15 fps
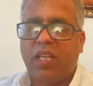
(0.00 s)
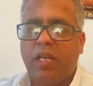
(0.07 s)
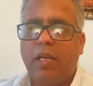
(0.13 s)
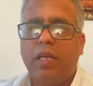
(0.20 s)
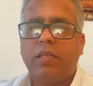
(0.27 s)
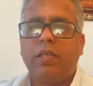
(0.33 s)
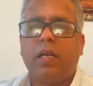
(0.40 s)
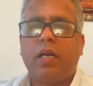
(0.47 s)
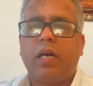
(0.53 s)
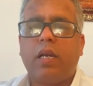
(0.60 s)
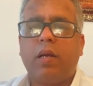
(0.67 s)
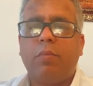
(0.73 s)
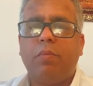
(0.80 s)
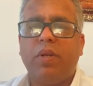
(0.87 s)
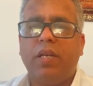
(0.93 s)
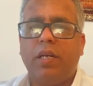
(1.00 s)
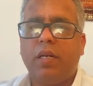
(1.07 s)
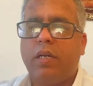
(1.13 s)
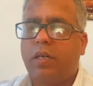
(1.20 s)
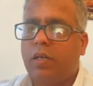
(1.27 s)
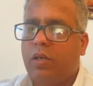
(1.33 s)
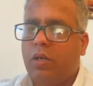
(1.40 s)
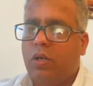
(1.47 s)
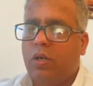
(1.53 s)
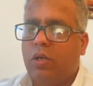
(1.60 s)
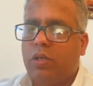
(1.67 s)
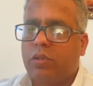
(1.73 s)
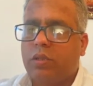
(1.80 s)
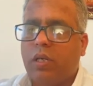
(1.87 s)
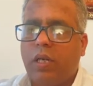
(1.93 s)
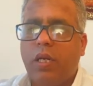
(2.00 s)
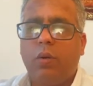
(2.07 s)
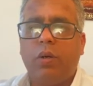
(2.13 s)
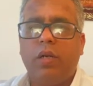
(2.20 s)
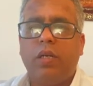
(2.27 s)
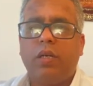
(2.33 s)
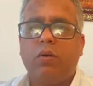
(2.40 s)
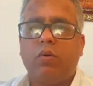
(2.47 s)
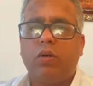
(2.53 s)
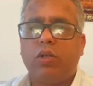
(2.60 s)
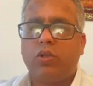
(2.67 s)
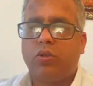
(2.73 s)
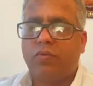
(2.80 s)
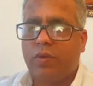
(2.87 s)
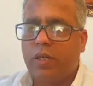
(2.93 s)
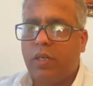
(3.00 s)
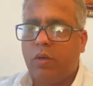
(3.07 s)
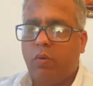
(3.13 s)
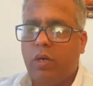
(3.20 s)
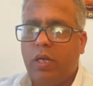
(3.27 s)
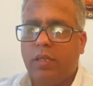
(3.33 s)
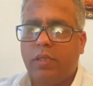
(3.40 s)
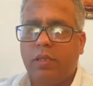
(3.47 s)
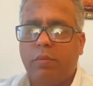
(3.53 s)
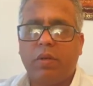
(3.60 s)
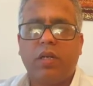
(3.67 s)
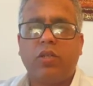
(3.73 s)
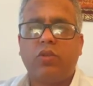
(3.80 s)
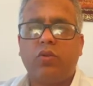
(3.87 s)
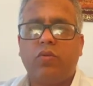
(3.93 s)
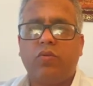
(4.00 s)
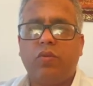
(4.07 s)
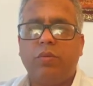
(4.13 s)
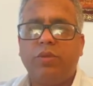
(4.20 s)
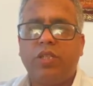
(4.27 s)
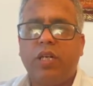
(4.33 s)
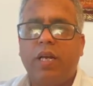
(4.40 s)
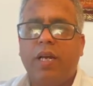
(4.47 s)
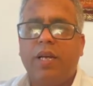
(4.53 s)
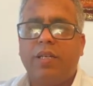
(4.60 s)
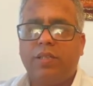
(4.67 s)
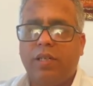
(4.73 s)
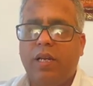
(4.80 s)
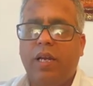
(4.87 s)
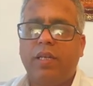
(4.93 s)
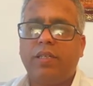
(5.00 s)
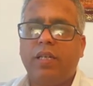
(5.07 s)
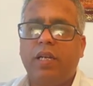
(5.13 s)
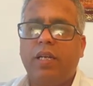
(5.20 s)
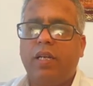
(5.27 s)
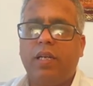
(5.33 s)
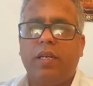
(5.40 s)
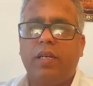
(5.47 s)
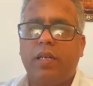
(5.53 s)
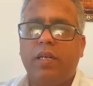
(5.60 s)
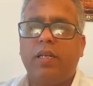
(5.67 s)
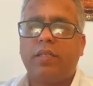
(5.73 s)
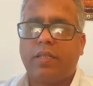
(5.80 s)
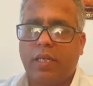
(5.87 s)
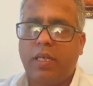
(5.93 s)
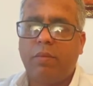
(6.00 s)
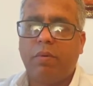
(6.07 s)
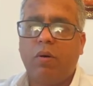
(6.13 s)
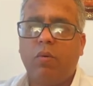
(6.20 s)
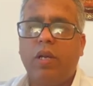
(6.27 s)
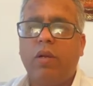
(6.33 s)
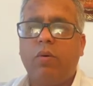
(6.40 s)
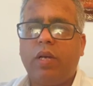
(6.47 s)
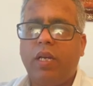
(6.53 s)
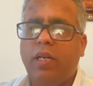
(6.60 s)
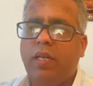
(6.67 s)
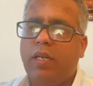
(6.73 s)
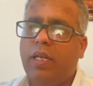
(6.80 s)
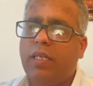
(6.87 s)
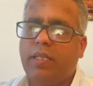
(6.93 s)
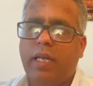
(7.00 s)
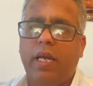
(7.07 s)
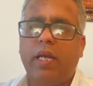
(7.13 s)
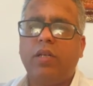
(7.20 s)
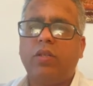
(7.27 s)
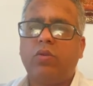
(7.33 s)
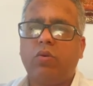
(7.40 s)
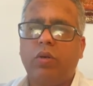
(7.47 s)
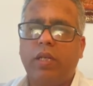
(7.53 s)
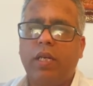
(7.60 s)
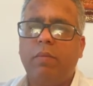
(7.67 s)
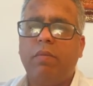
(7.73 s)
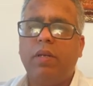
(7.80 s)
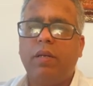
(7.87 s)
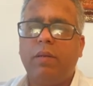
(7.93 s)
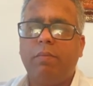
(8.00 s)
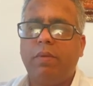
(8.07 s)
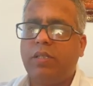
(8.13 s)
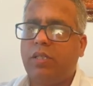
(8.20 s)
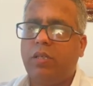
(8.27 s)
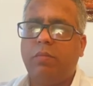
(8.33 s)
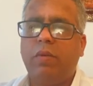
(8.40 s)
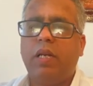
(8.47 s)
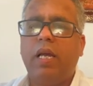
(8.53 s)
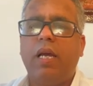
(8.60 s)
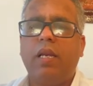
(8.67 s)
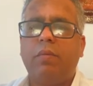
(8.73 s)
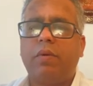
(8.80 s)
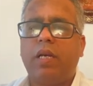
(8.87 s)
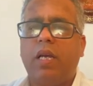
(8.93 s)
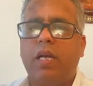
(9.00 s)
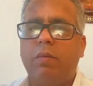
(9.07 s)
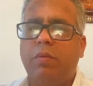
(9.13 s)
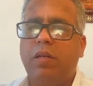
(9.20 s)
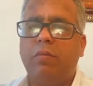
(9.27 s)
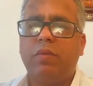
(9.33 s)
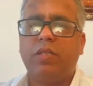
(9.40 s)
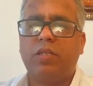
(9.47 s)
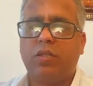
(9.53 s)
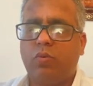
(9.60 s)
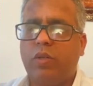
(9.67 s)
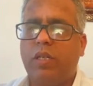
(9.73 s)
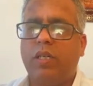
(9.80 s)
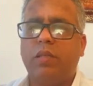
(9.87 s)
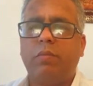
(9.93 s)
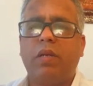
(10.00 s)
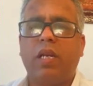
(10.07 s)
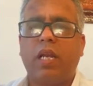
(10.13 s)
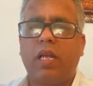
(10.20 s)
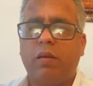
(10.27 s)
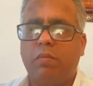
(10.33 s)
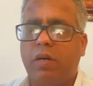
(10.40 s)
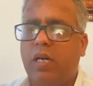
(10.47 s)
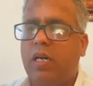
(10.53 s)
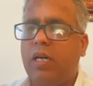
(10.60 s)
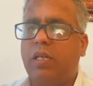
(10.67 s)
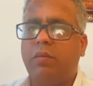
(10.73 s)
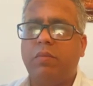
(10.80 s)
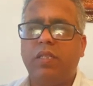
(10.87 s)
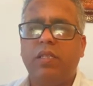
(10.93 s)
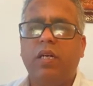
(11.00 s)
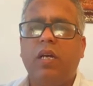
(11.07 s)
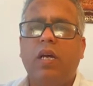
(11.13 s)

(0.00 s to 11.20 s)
الناس اللي قراب منك تخلاو عليك وكتشوف ان ولادك ما كتشوفهمش شي حاجه اللي اللي صعيبه ولاو كاينين الناس اللي عيطوا ليا من ماشي من العالم كامل من السويد من الالمان من